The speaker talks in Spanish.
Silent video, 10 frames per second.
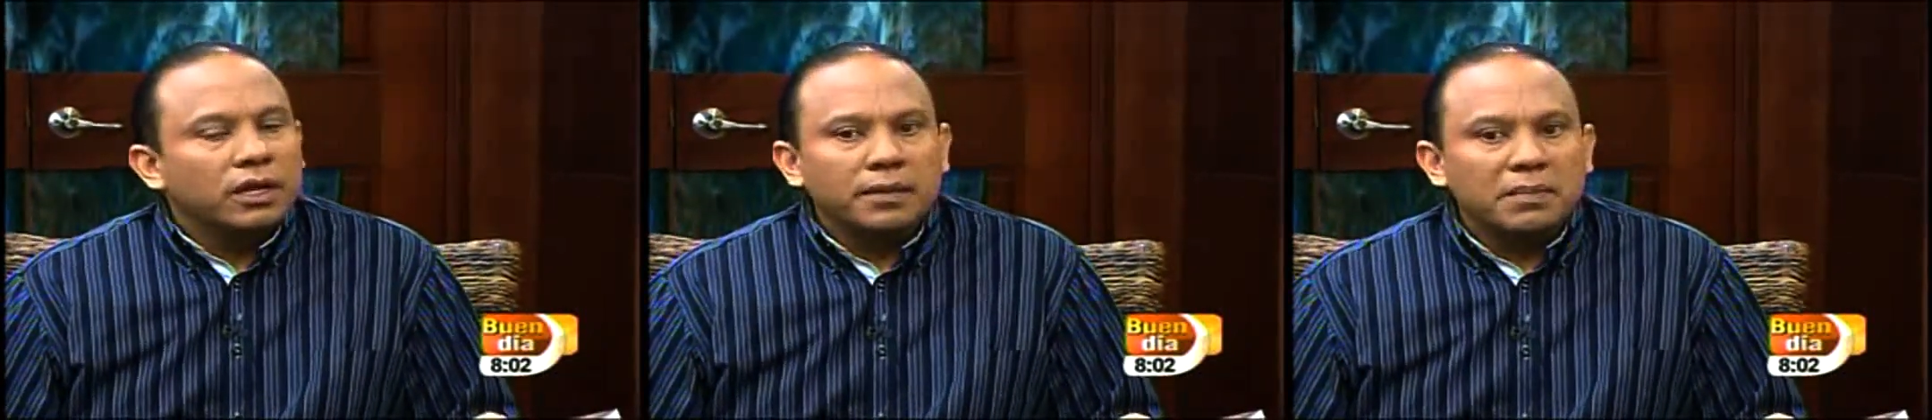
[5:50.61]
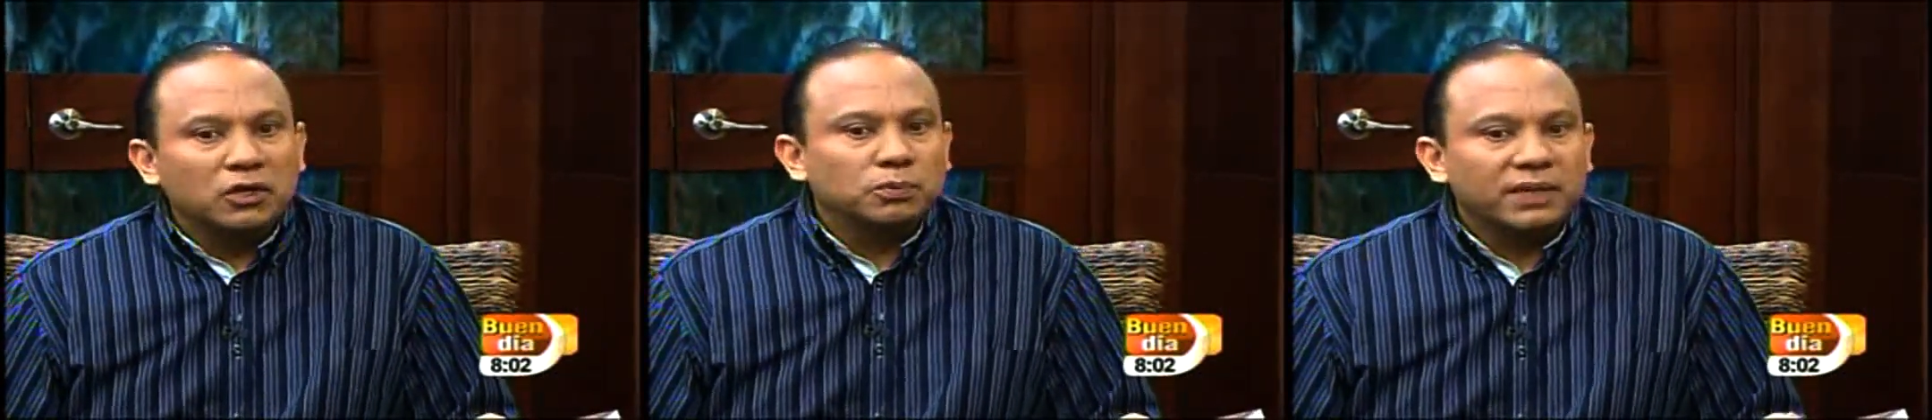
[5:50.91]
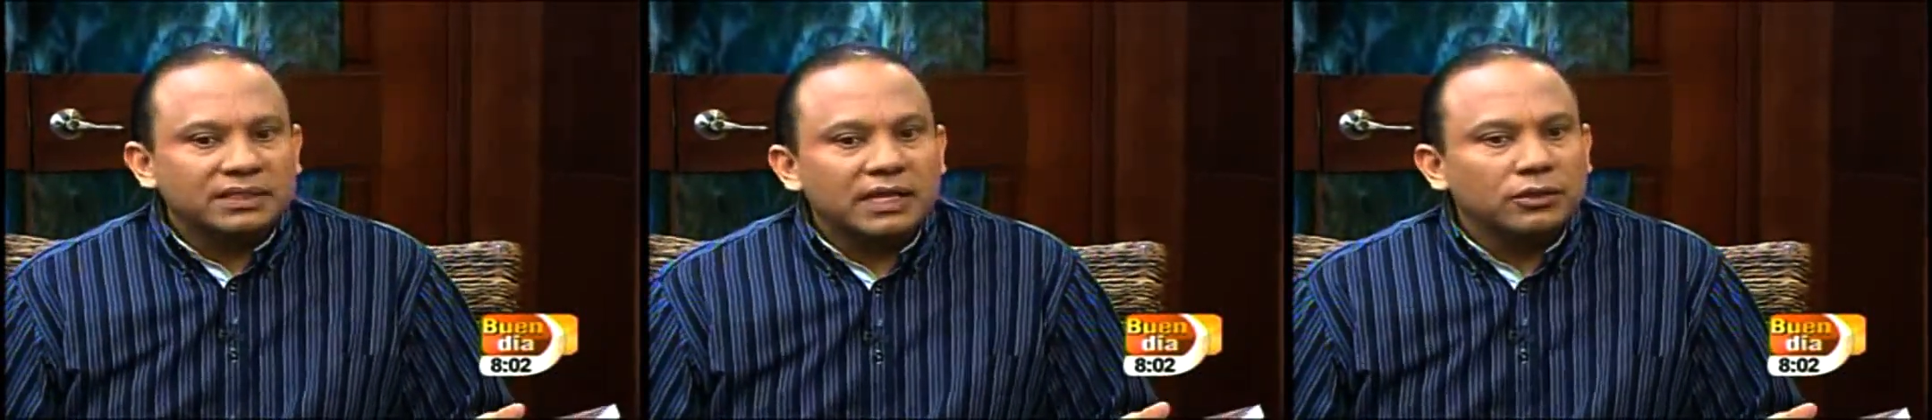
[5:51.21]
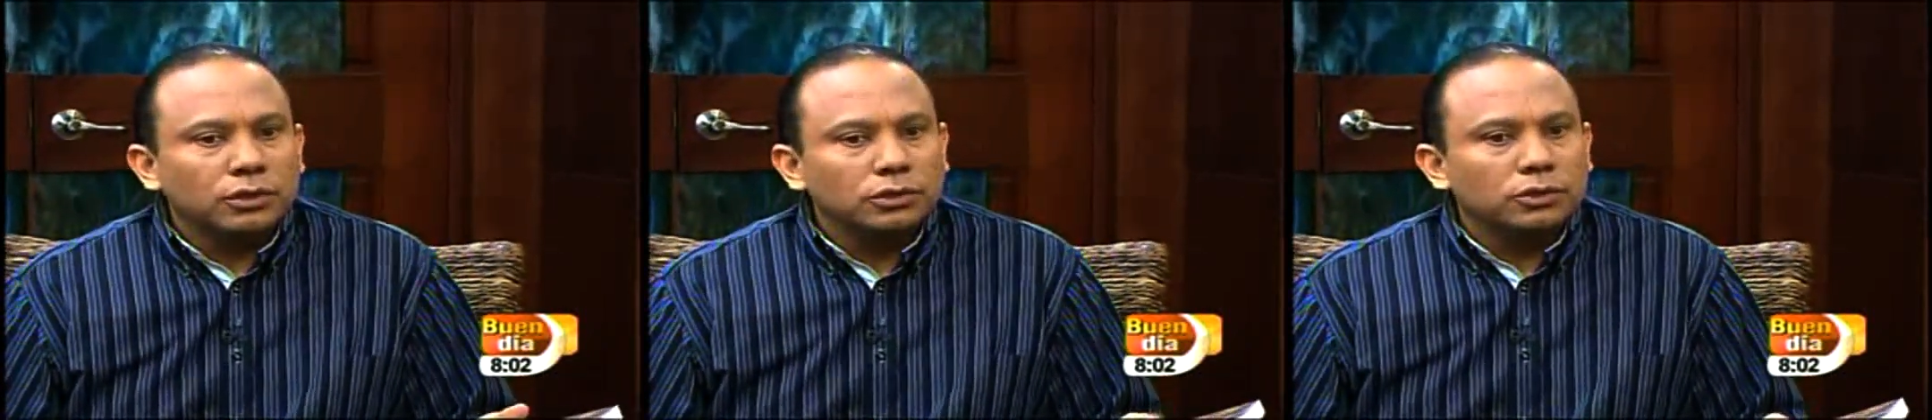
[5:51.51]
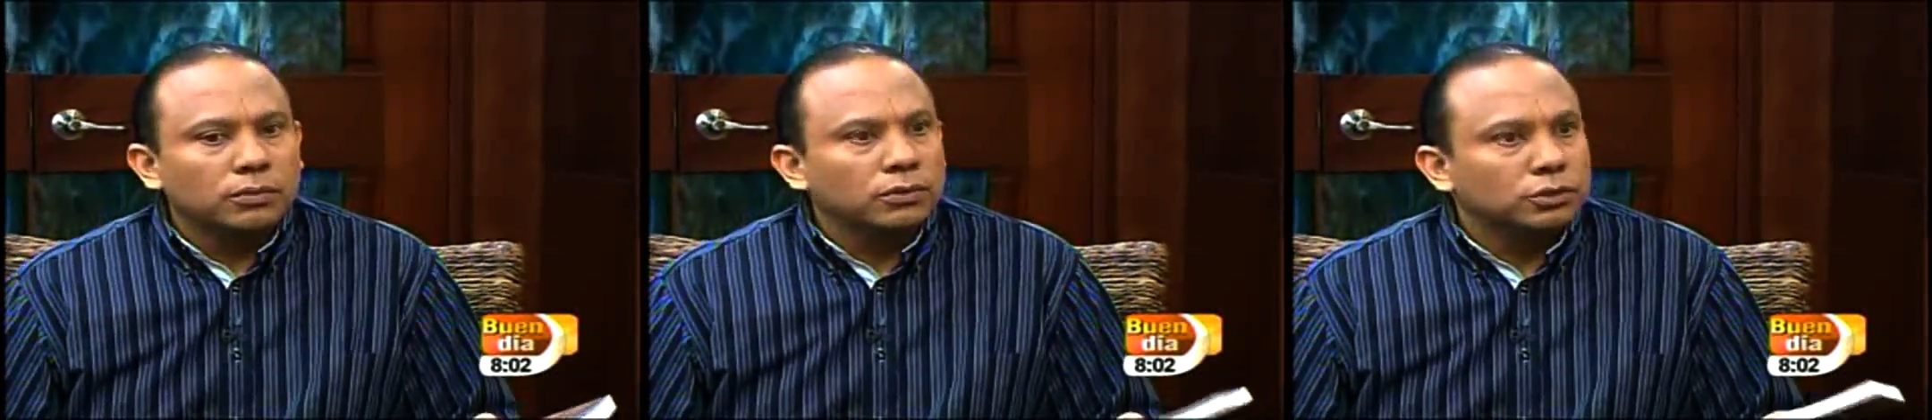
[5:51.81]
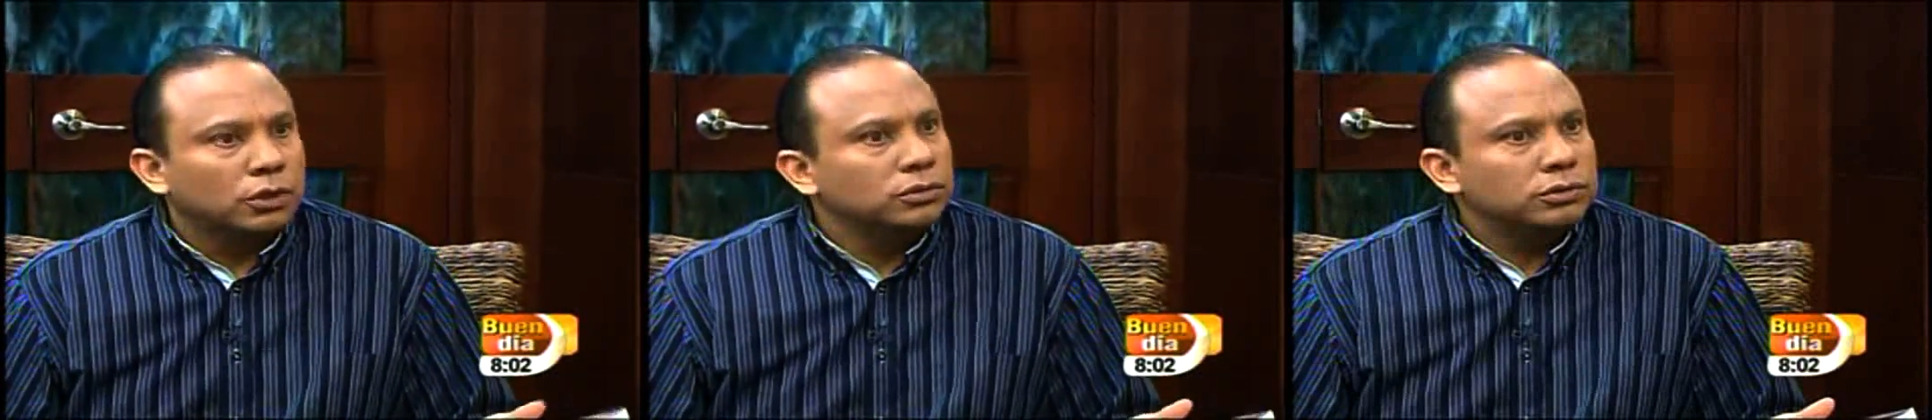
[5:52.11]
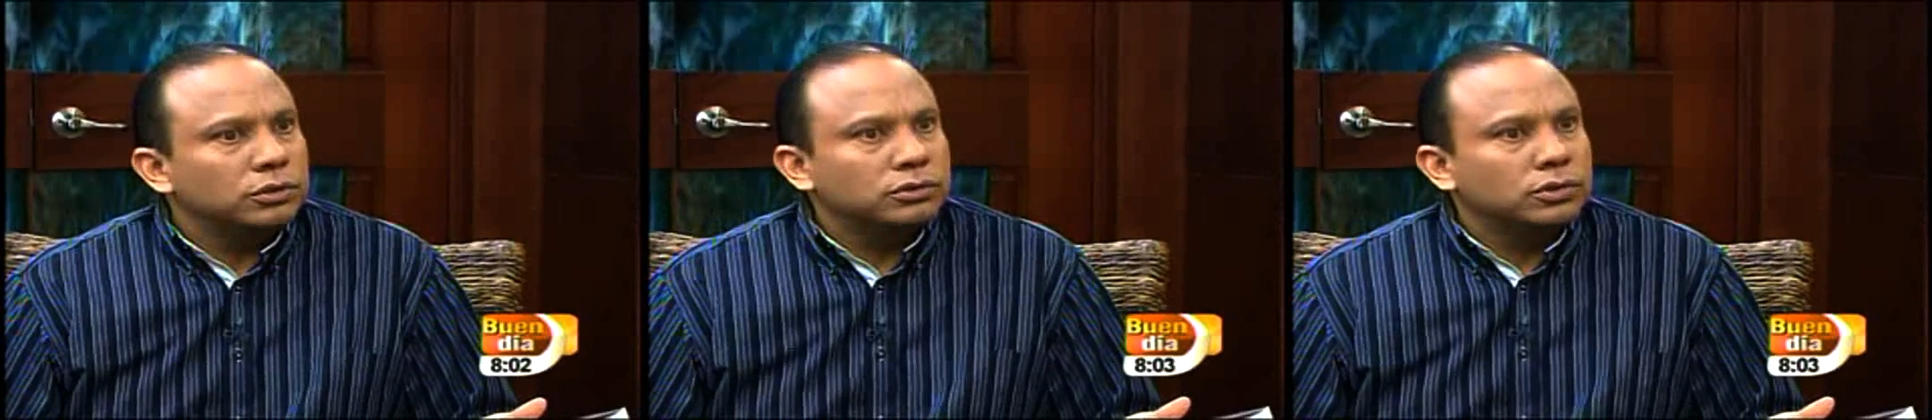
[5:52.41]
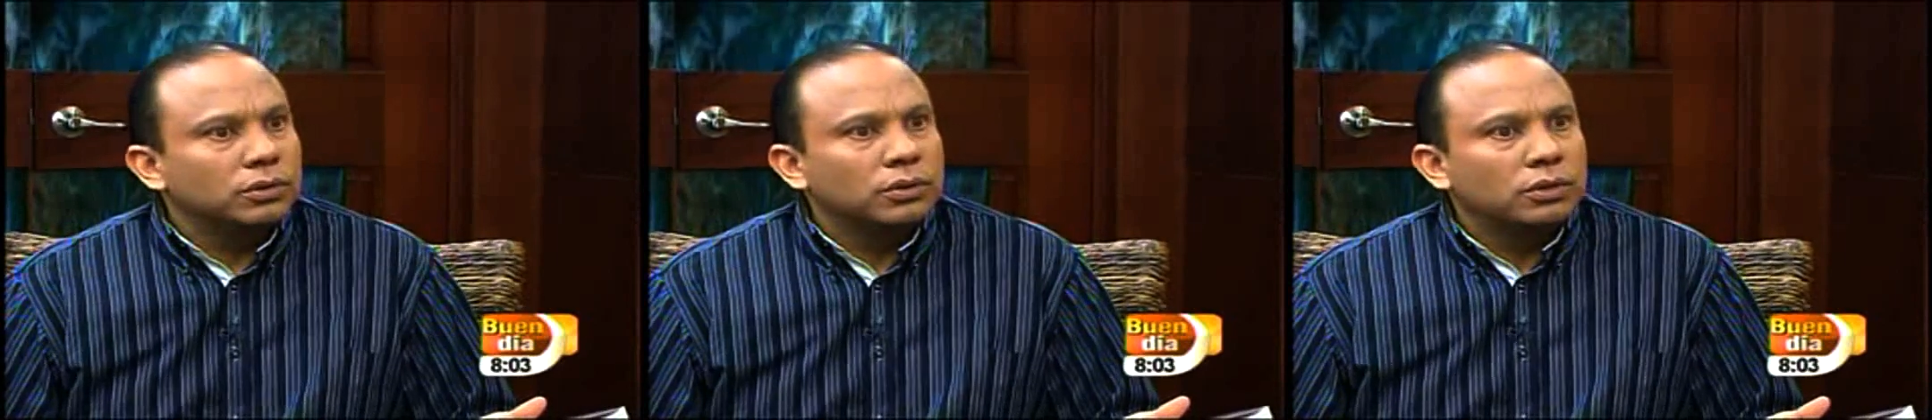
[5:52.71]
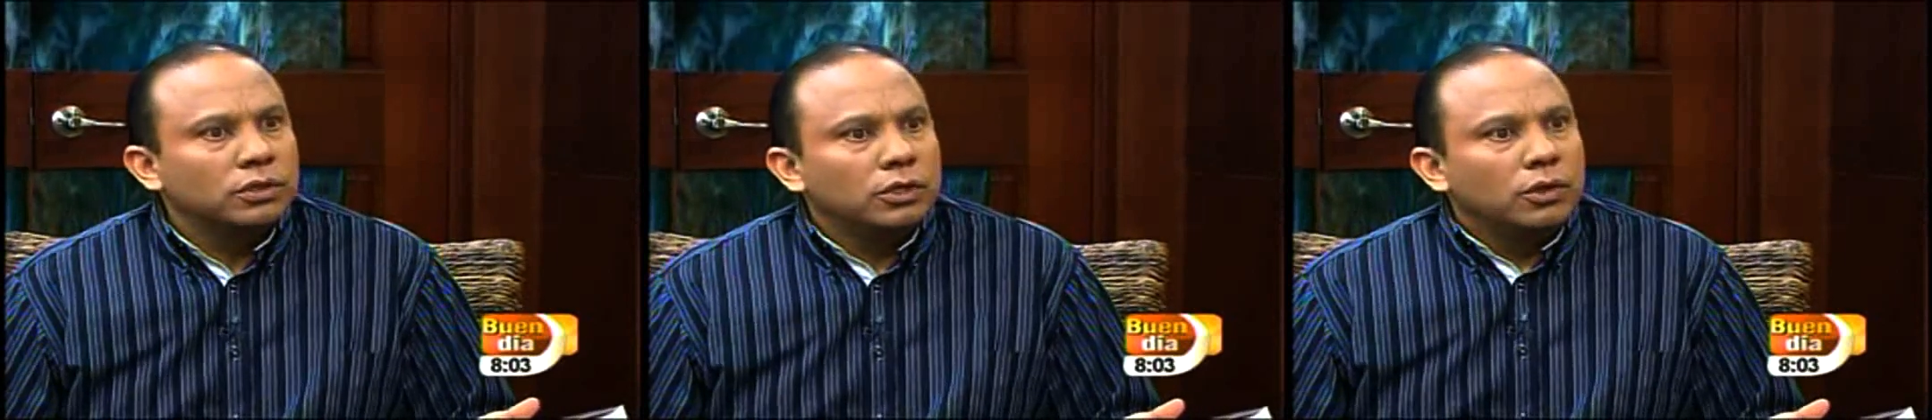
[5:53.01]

eh, menospreciándolos como tontos o,